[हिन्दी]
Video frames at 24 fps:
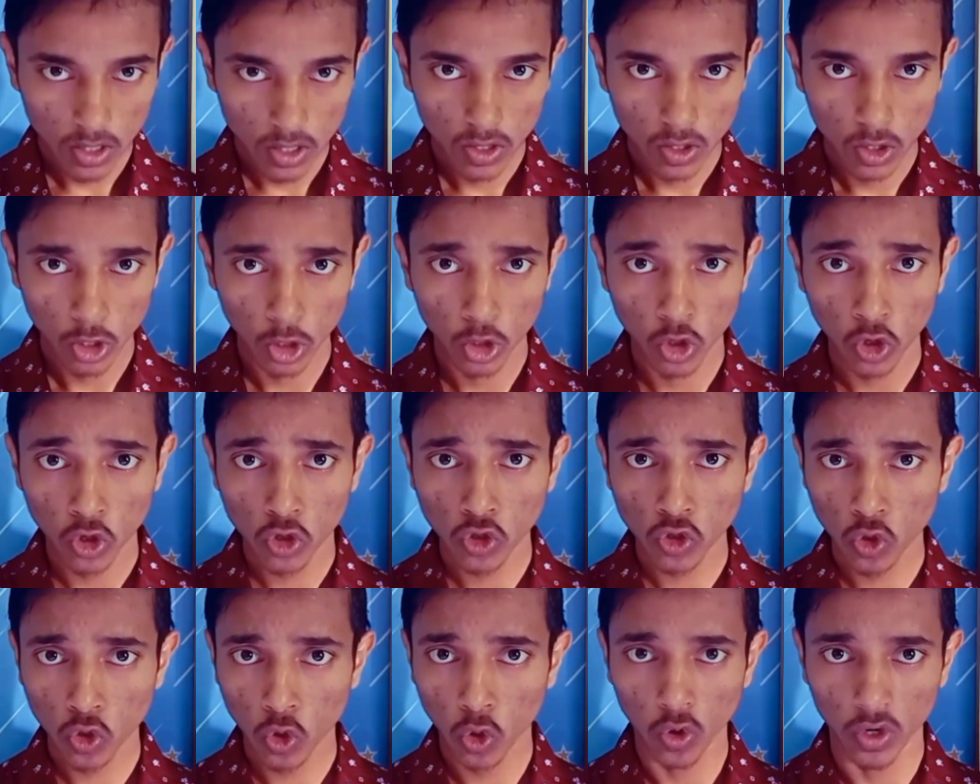तो
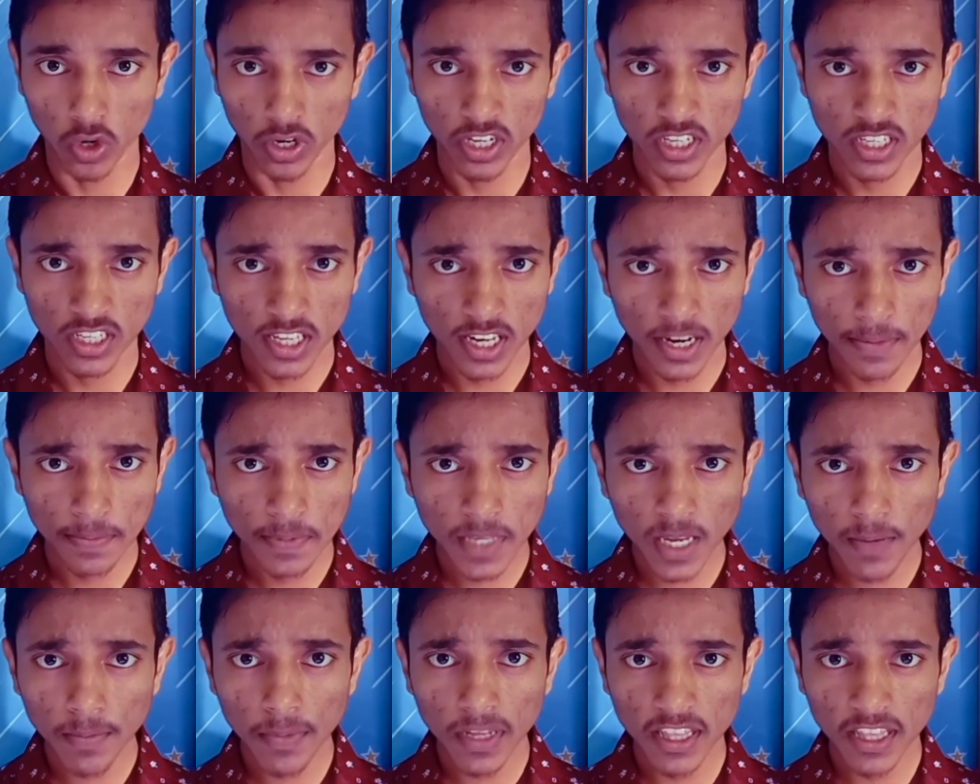दोस्तों
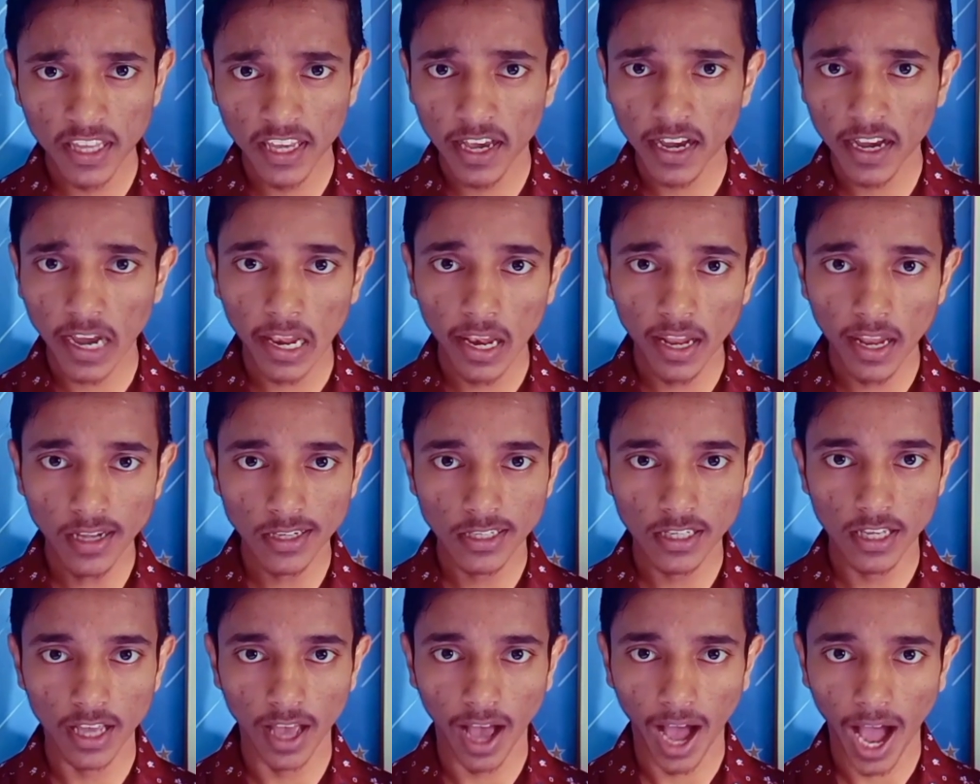डिस्क्रिप्शन में दिए गए लिंक
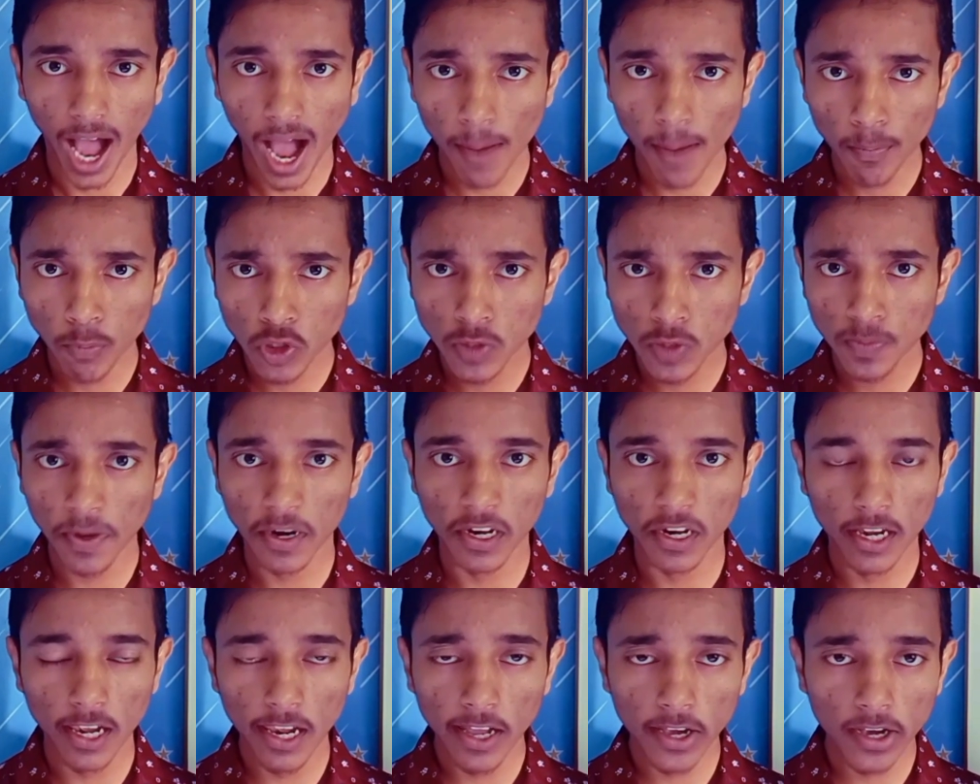से आप उस पर
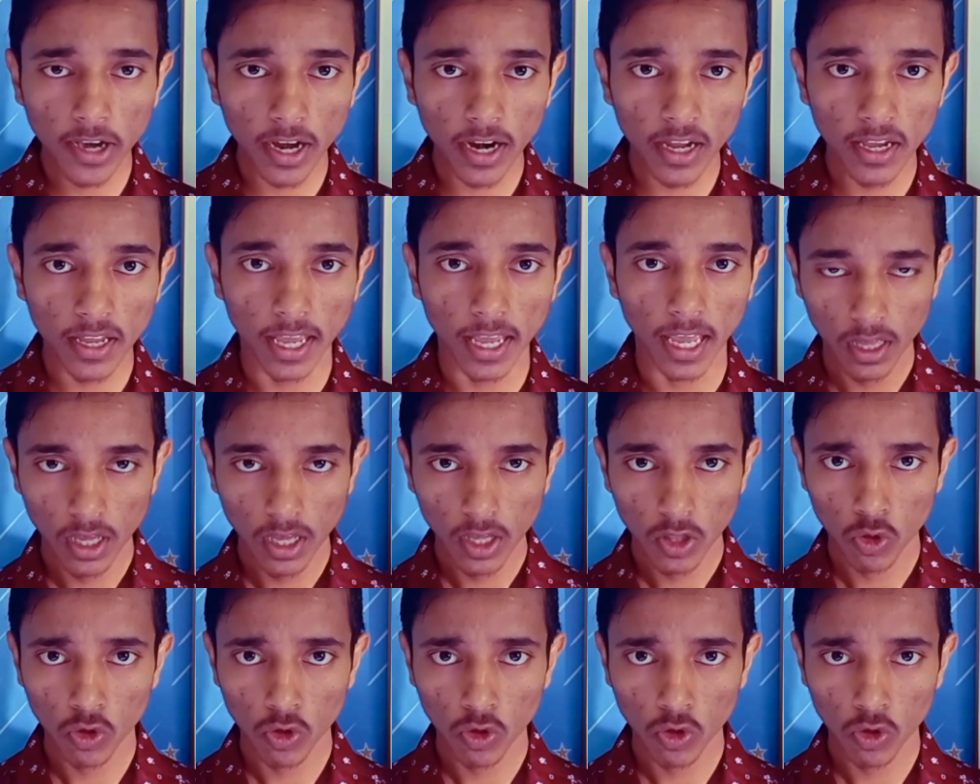क्लिक करेंगे